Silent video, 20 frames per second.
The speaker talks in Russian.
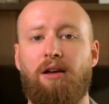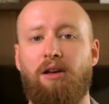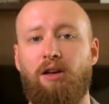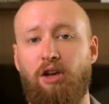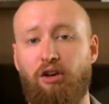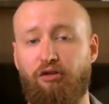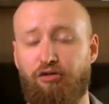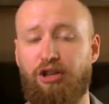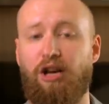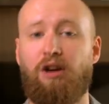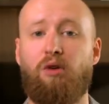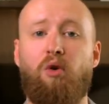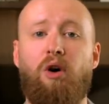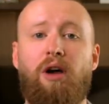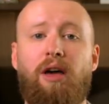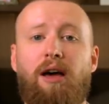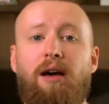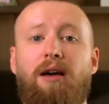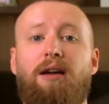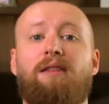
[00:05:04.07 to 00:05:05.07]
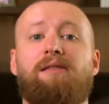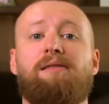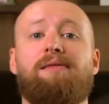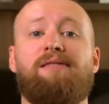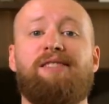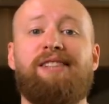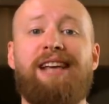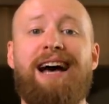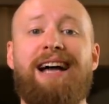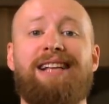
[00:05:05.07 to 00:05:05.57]
И второе,
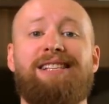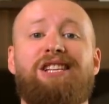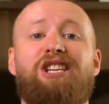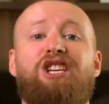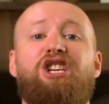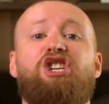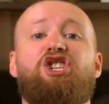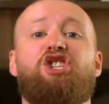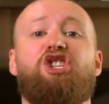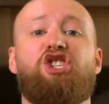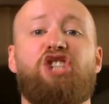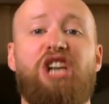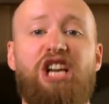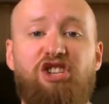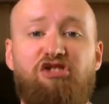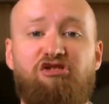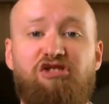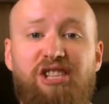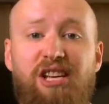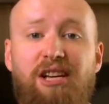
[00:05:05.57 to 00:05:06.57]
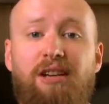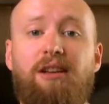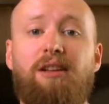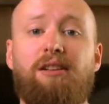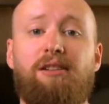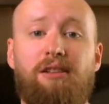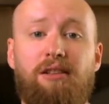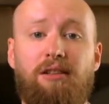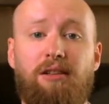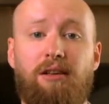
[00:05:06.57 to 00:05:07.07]
взять и сжечь все
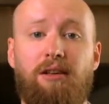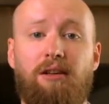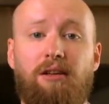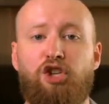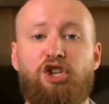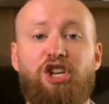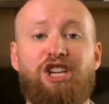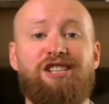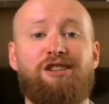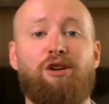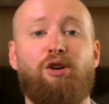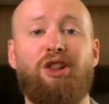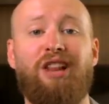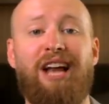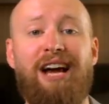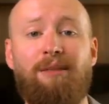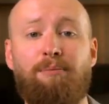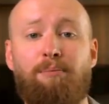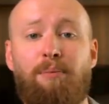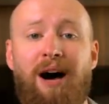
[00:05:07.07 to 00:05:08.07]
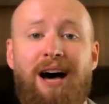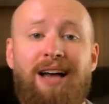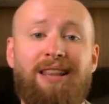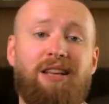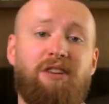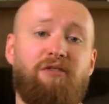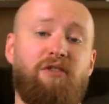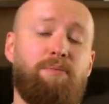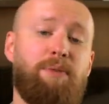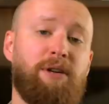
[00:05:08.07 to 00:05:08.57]
кредитки. Через
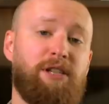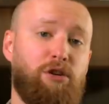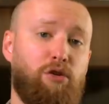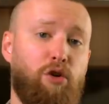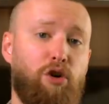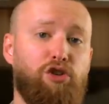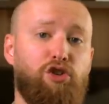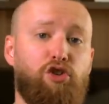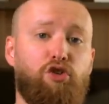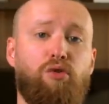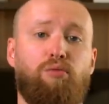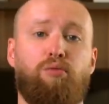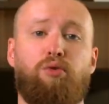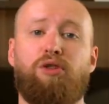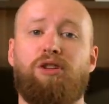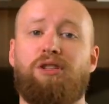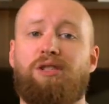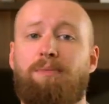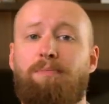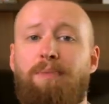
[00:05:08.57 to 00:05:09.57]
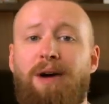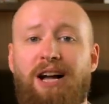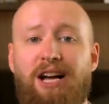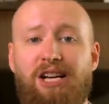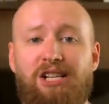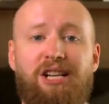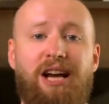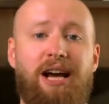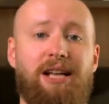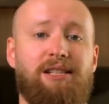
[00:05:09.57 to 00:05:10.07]
онлайн-банк вы потихонечку будете
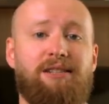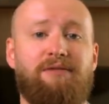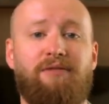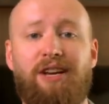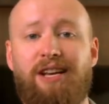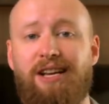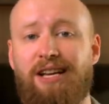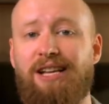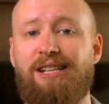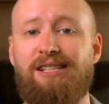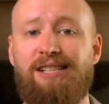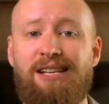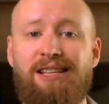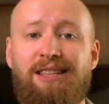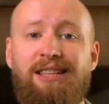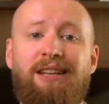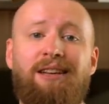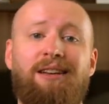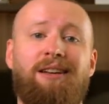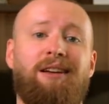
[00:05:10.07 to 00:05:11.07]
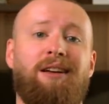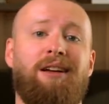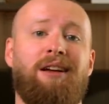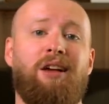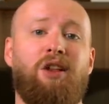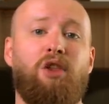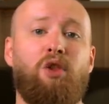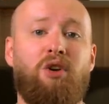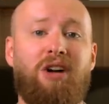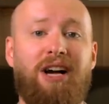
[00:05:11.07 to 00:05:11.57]
погашать свои кредиты,
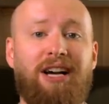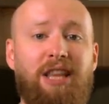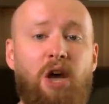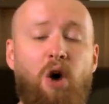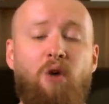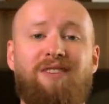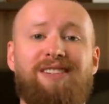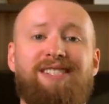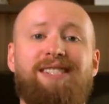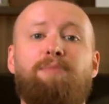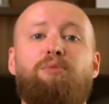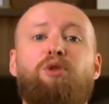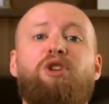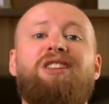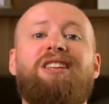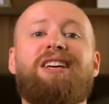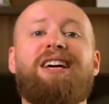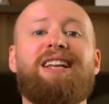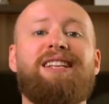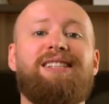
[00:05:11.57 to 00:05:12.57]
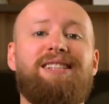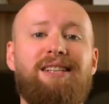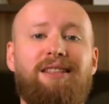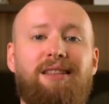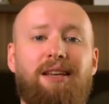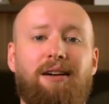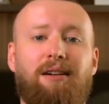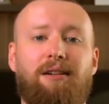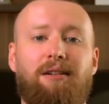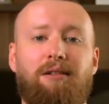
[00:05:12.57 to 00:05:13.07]
но когда у вас не будет
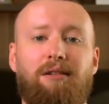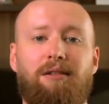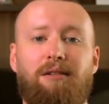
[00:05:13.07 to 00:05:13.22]
кредиток